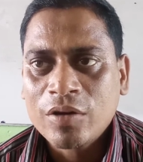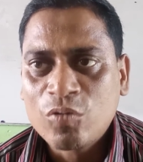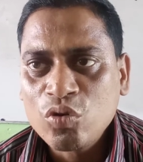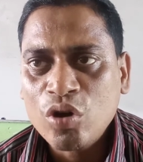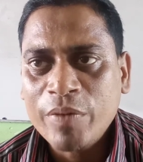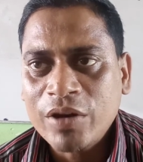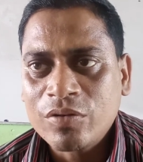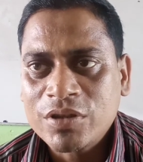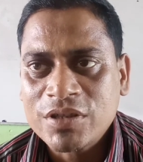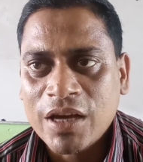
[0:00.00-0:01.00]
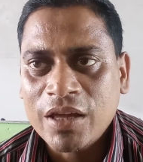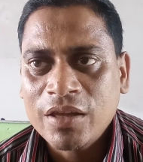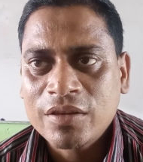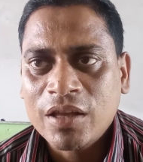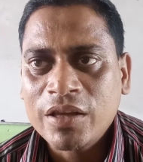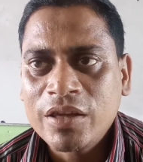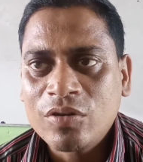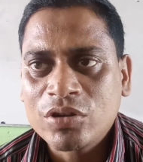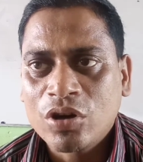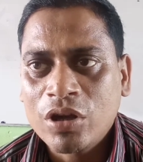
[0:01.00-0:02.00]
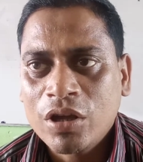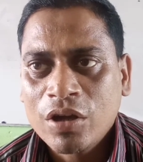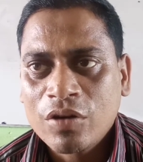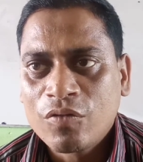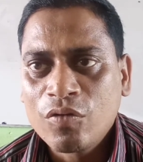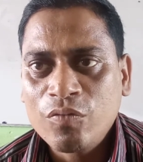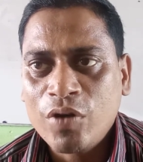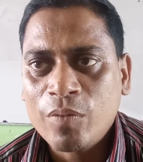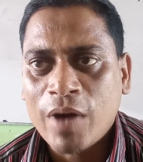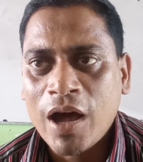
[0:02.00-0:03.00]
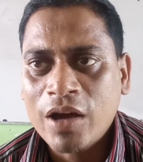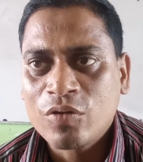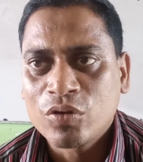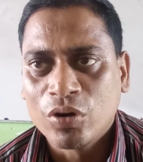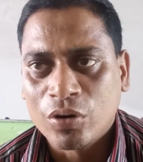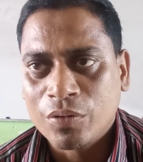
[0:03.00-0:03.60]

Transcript: গুণ্য বের করতে যাই তাহলে কি করতে হয় গুণফল ভাগ গুণক